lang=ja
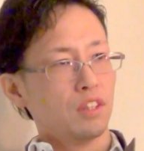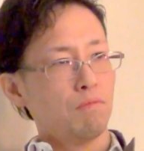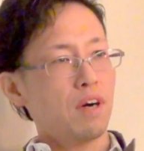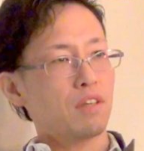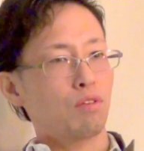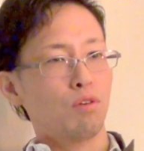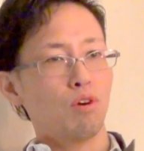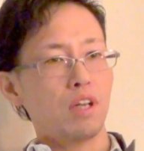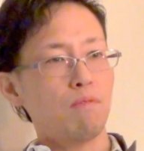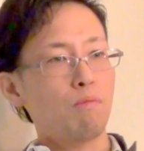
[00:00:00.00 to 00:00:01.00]
まあその
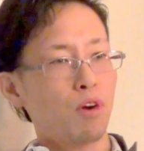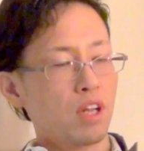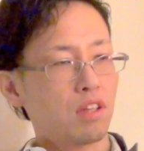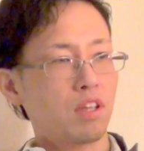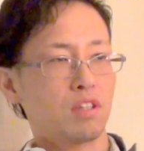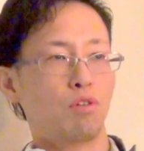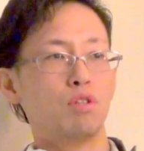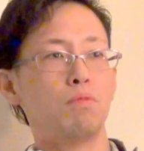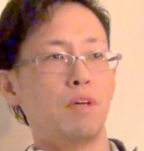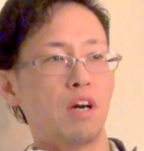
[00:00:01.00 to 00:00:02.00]
お金ももらってたし、
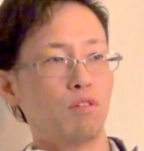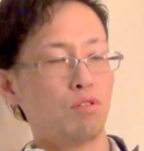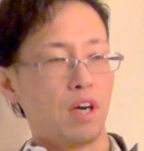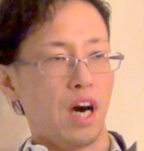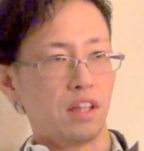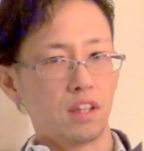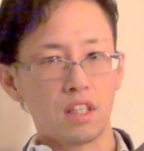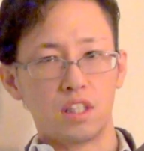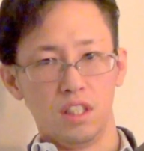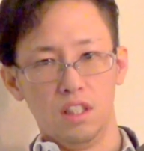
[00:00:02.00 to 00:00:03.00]
こっちもやることはやっ
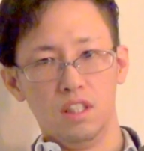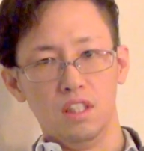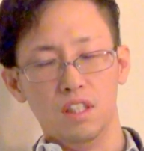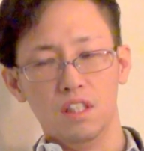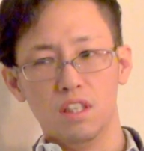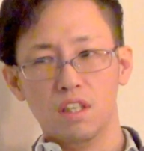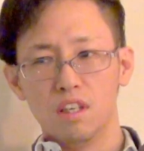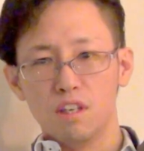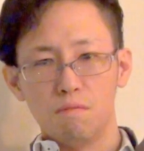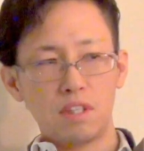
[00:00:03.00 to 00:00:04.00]
たし、
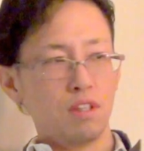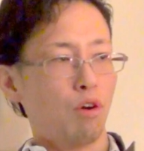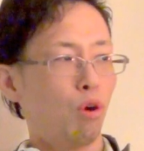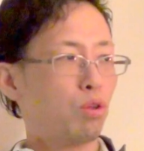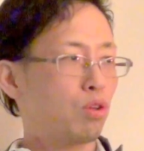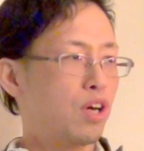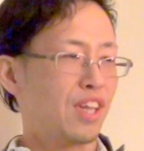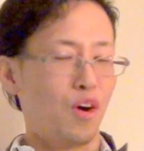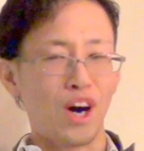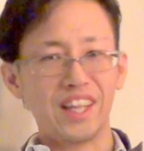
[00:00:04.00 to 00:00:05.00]
別にほっとい
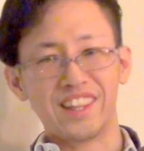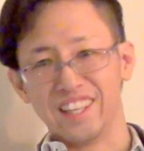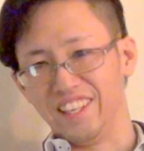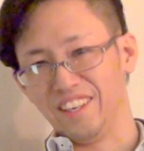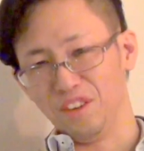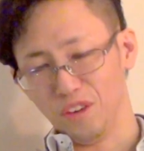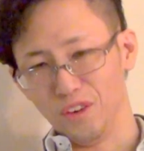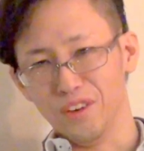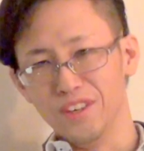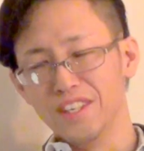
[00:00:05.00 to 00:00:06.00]
てよかったんだけ
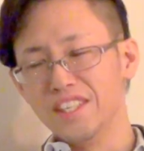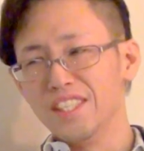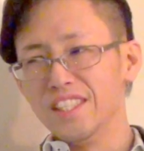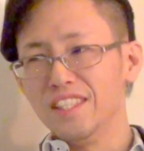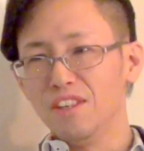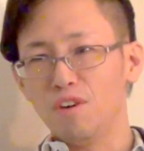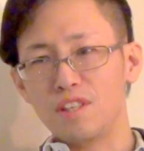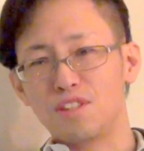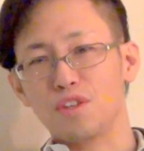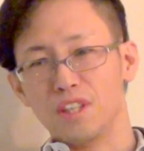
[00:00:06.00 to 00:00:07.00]
ど、法
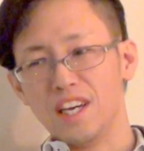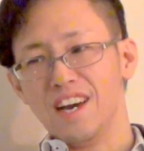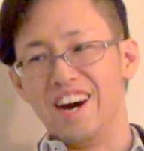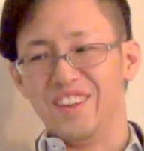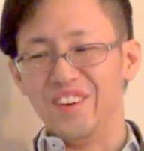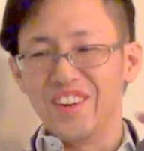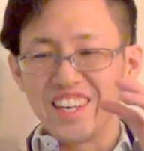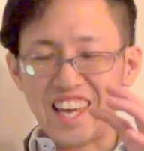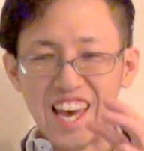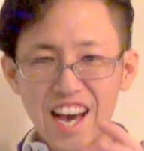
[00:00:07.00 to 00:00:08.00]
律上ね、あの
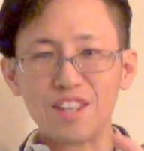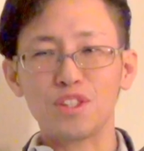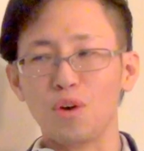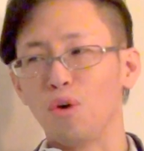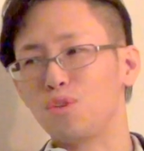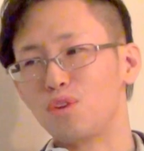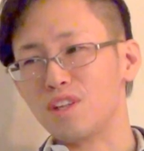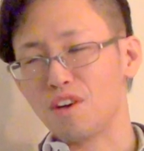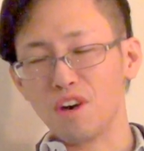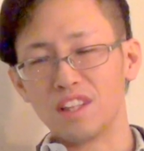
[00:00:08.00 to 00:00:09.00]
契約上ほっと
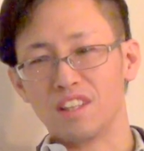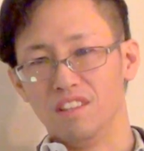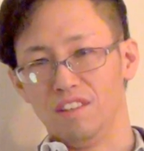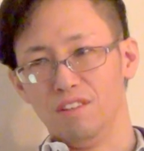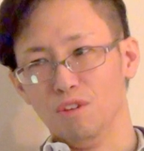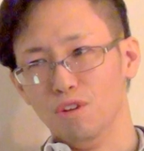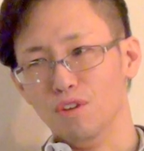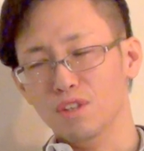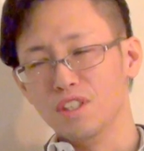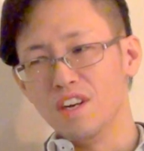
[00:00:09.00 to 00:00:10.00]
いてよかったんだけ
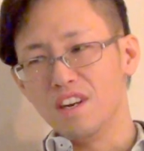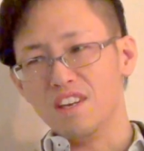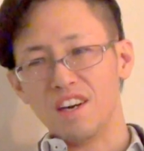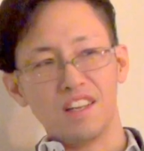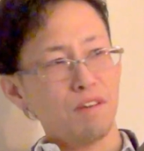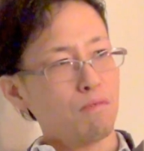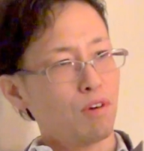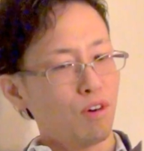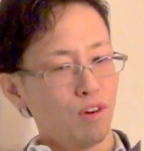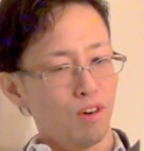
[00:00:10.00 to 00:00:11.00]
ど、いやで
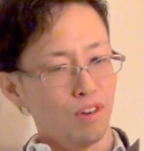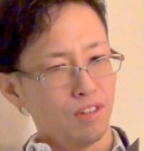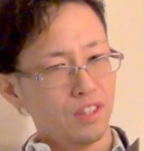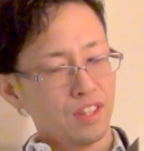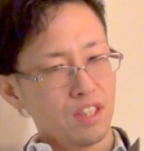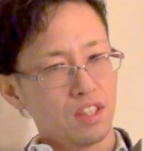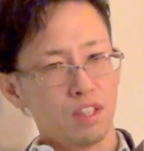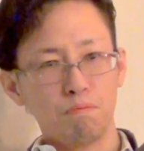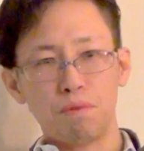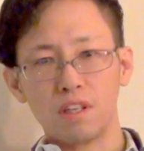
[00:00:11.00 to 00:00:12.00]
も
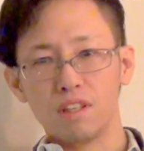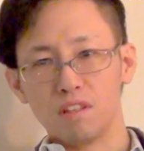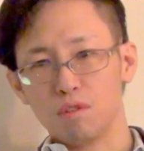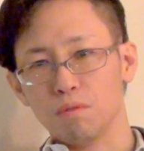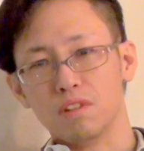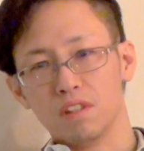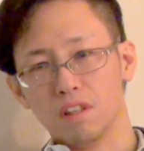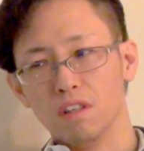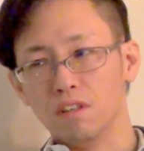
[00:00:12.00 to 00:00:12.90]
心配だなと思ってさ、